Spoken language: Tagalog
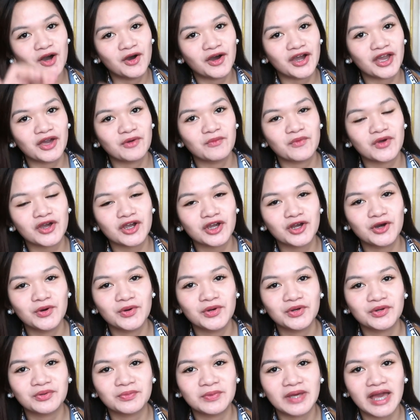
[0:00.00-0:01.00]
Okay, we're
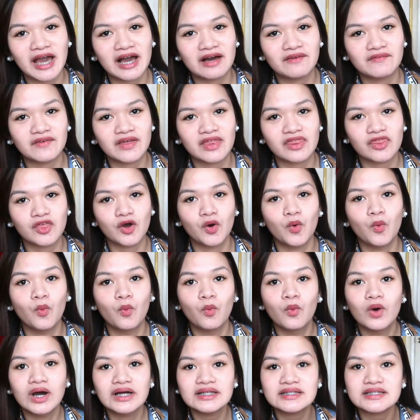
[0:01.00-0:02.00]
going to be having the
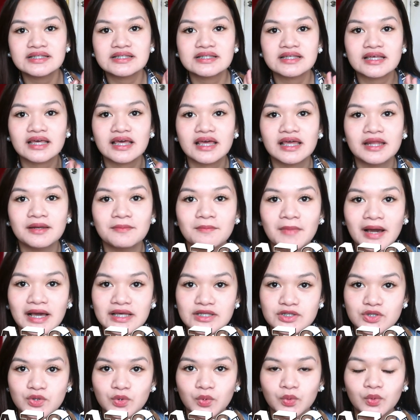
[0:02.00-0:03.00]
What's in
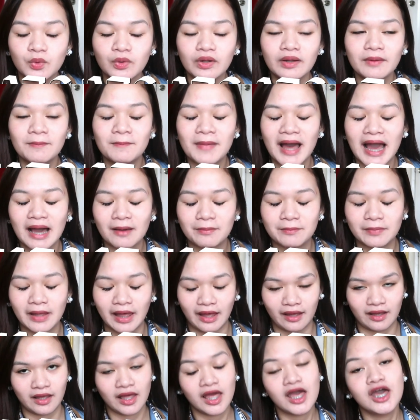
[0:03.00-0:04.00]
My School
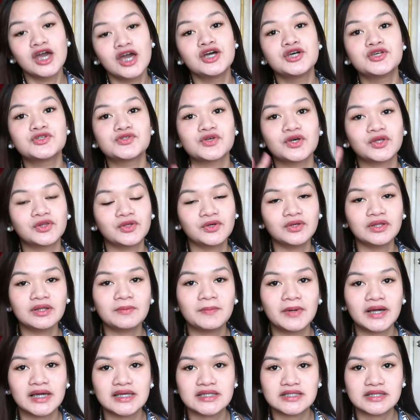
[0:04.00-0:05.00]
Backpack. So, ito yung
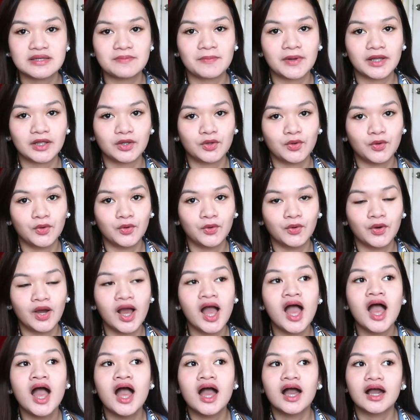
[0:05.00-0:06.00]
napag-isipan kong
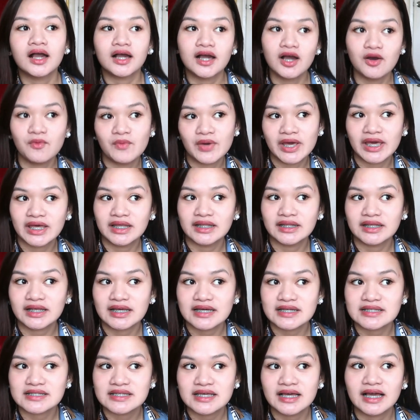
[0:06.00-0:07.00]

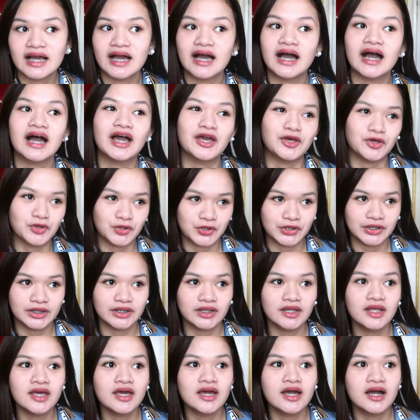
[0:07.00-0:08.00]
gawin kasi nga,
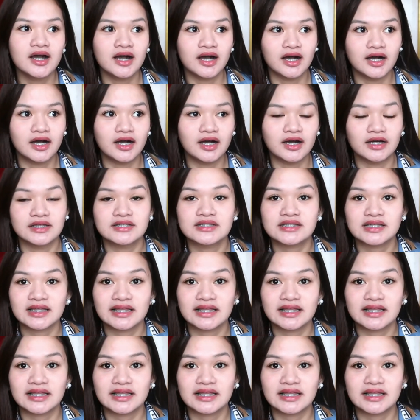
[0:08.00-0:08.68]
ayun, uh,